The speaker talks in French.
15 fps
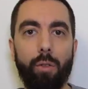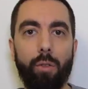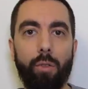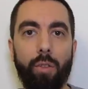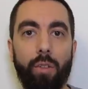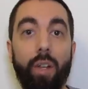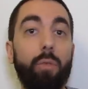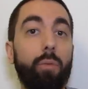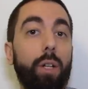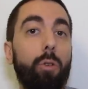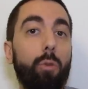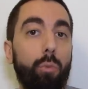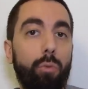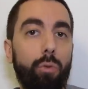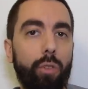c'est ça en fait
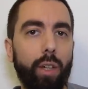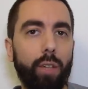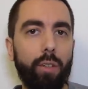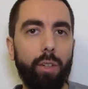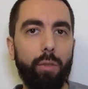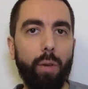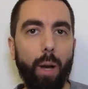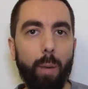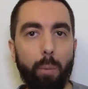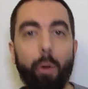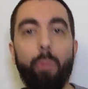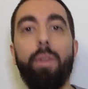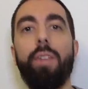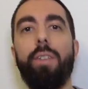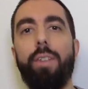le but, hein, c'est de faire un
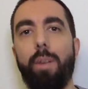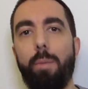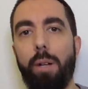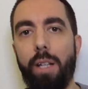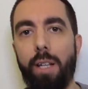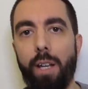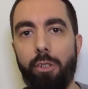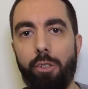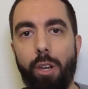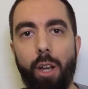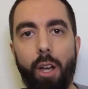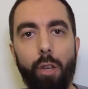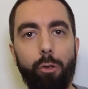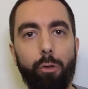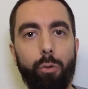premier déblayage
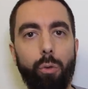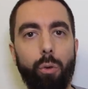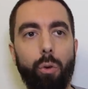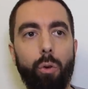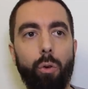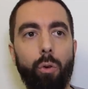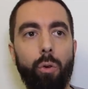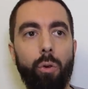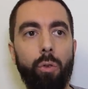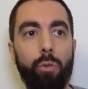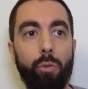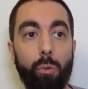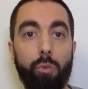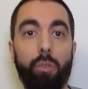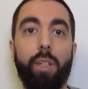sur,
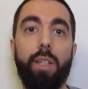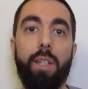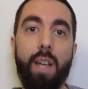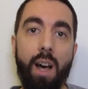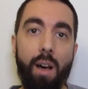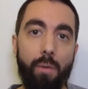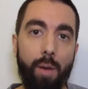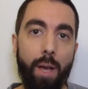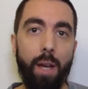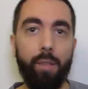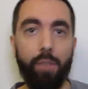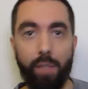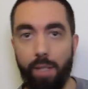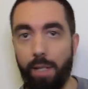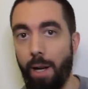sur ce qu'il y a à
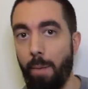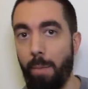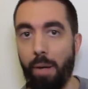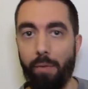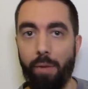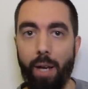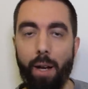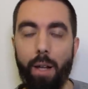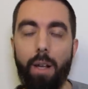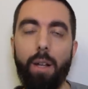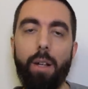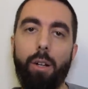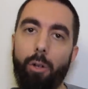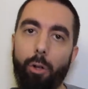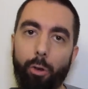faire, ce qu'il y a à pas faire
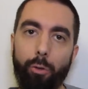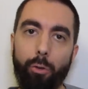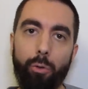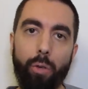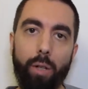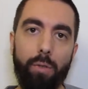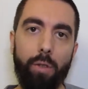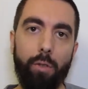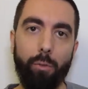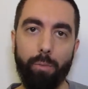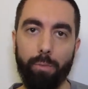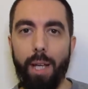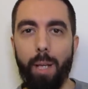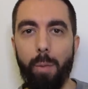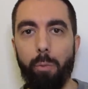lors de nos révisions.
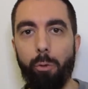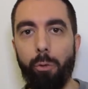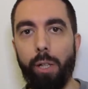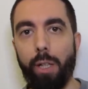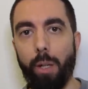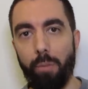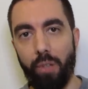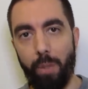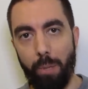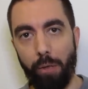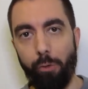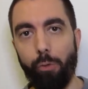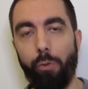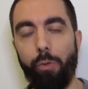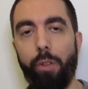Et puis comme c'est
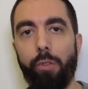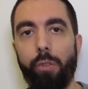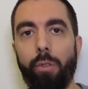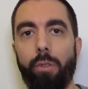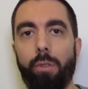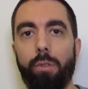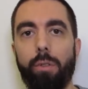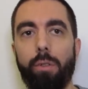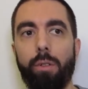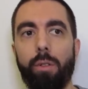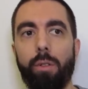pas suffisant,